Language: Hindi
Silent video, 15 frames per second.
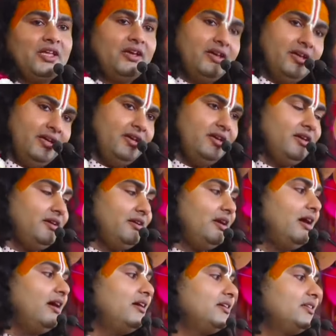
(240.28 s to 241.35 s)
हे
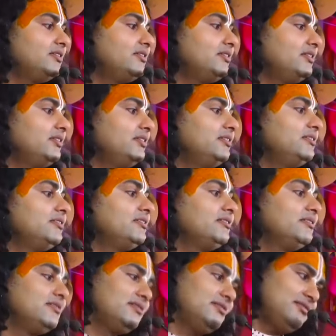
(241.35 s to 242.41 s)
नाथ
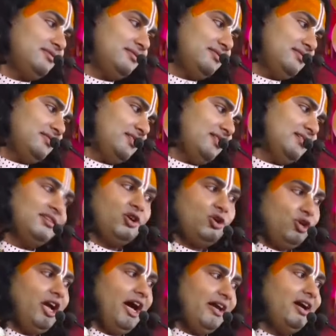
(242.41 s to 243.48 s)
देखो
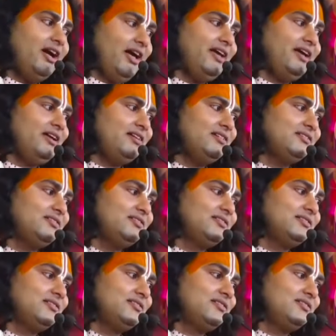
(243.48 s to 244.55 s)
नारायण आया ना
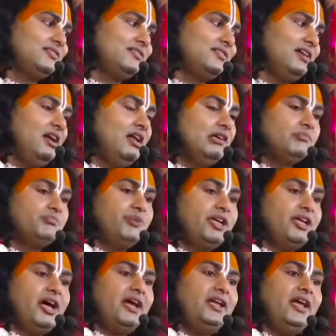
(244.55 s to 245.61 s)

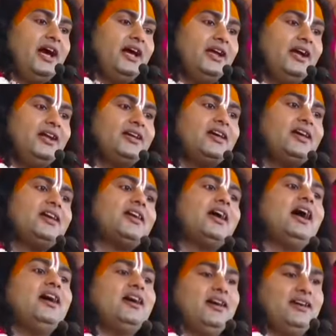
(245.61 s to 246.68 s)
बिना नारायण के क्या
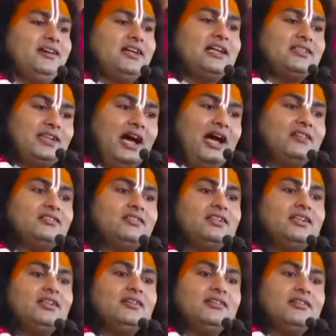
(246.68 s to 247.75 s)
है अर्थात
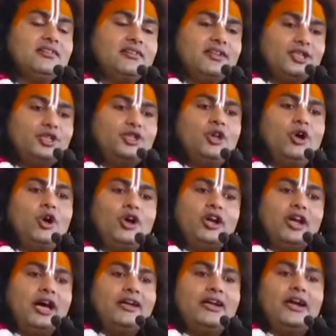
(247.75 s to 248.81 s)
कृष्ण और
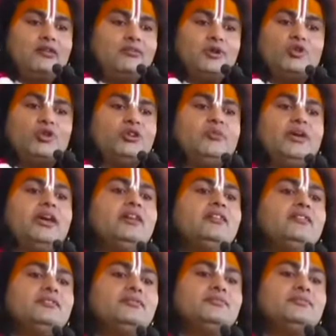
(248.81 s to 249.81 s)
नारायण में कोई भेद